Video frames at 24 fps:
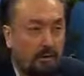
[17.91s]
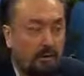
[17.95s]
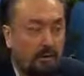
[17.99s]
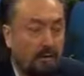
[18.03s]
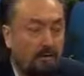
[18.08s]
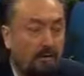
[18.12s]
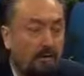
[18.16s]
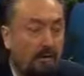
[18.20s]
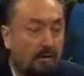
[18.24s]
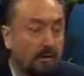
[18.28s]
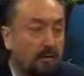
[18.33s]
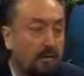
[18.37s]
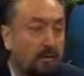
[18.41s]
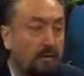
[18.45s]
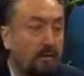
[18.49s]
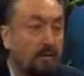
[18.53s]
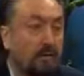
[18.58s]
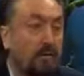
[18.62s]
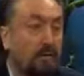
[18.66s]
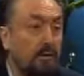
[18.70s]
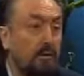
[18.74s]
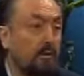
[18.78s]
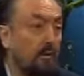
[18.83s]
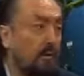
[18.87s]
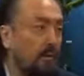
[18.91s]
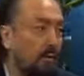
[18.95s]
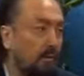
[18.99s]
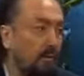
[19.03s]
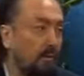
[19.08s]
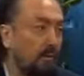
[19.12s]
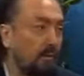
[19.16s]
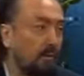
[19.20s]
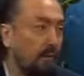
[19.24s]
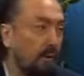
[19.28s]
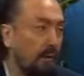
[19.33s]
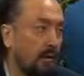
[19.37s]
Adamlar ne dedi hiç
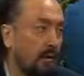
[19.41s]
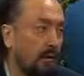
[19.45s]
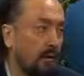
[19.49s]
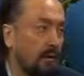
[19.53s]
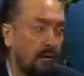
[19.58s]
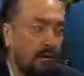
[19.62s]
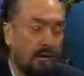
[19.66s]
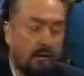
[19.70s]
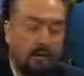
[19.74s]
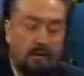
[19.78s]
önemli değil.